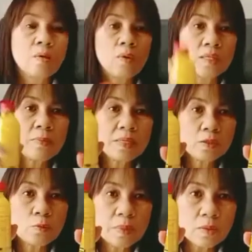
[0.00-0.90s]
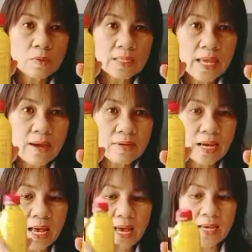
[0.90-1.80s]
ดที่บรรจุเป็นขวดแก้ว
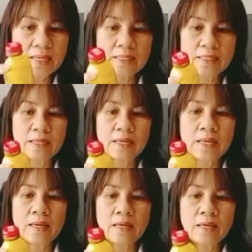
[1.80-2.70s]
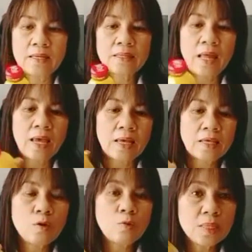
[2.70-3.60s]
นะคะ แต่
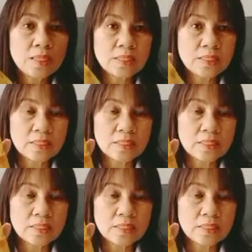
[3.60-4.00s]
คิวมิน